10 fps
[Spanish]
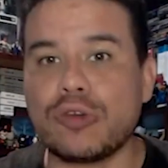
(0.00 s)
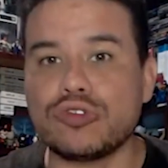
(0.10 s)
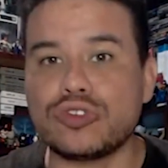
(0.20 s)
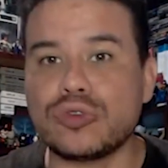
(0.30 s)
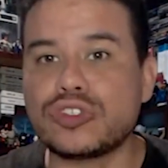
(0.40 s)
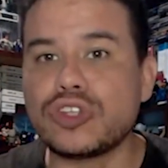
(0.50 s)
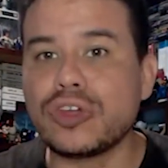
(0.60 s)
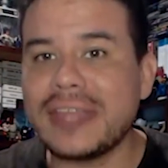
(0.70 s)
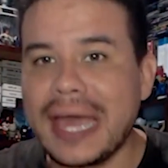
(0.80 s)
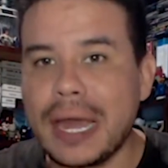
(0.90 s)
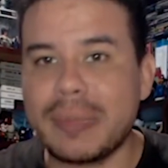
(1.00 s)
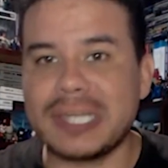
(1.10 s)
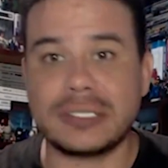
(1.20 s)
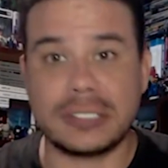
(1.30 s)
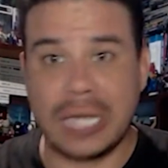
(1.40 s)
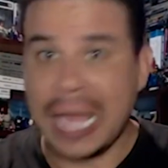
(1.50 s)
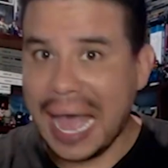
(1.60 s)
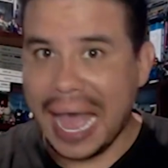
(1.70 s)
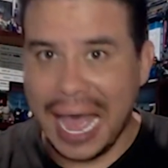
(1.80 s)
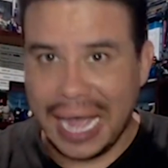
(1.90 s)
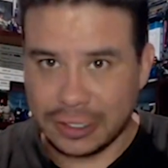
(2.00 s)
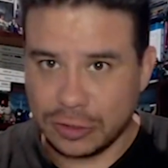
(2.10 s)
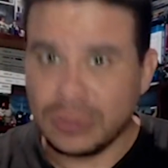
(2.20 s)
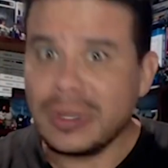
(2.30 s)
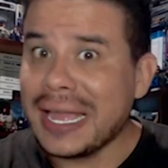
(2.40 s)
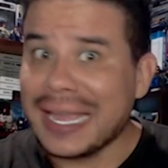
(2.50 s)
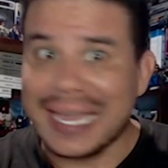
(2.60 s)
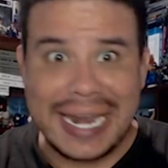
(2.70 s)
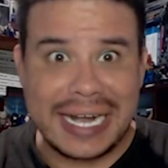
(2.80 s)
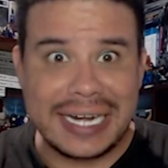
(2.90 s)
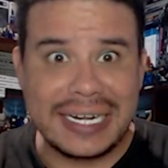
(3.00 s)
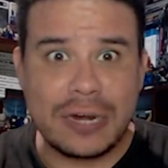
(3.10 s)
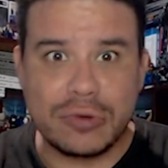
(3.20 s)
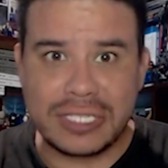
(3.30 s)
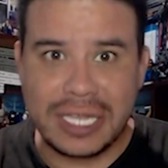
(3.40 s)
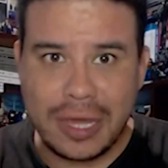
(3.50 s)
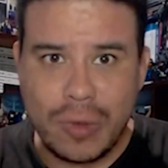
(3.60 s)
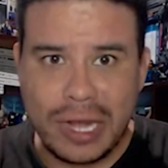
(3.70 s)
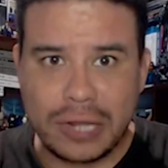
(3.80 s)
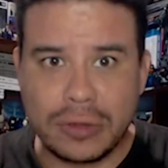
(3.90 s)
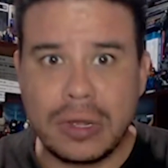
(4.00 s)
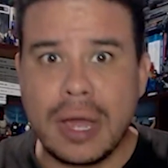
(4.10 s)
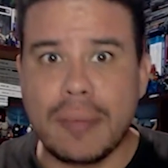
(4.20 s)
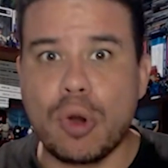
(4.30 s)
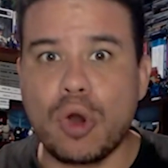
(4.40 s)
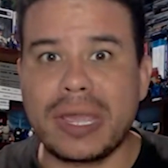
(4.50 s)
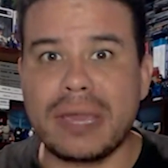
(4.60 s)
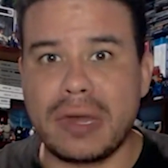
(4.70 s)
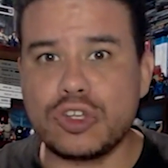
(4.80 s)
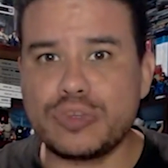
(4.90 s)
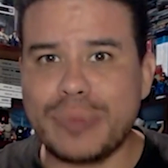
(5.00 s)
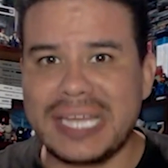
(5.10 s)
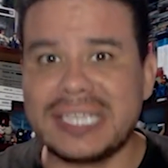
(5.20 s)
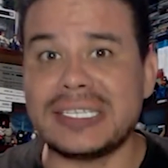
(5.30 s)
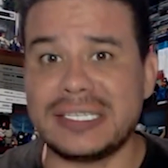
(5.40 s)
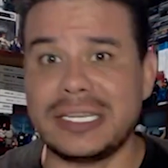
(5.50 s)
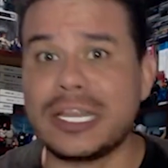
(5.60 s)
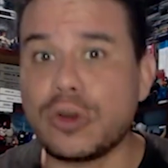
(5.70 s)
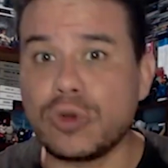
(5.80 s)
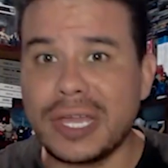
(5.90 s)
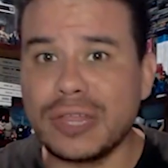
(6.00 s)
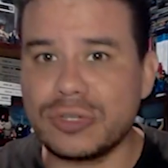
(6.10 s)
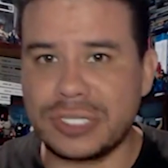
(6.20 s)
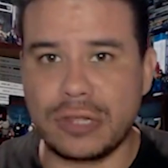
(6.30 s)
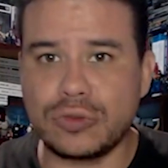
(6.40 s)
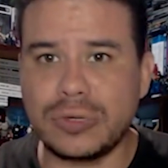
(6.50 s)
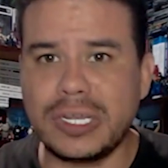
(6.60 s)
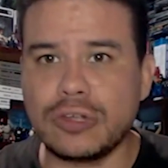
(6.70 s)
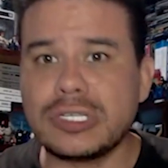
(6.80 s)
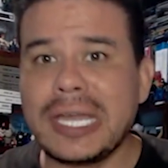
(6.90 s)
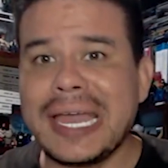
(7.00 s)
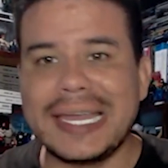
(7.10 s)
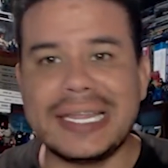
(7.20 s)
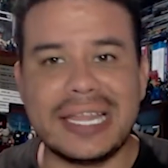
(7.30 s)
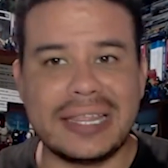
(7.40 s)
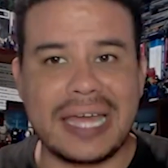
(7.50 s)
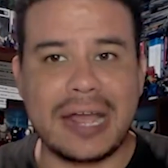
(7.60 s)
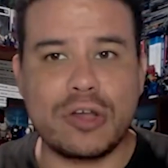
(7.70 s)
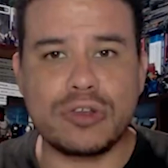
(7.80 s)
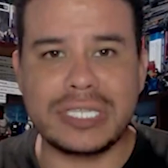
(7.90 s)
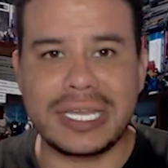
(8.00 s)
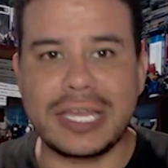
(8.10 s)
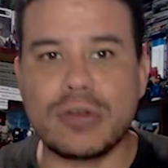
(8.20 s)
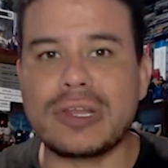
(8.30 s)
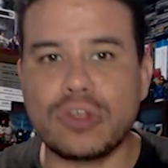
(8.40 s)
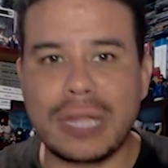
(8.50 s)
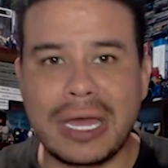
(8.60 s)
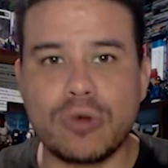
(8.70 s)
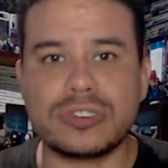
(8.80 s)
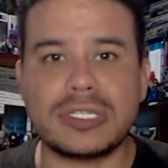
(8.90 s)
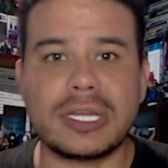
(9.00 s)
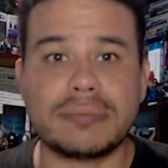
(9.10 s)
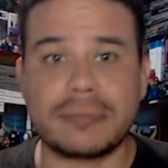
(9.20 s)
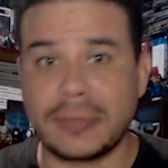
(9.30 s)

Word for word: construcción de armas, acto que la reina no está de acuerdo, por lo que varios países, incluyendo Estados Unidos, intentarán conseguirlo a toda costa.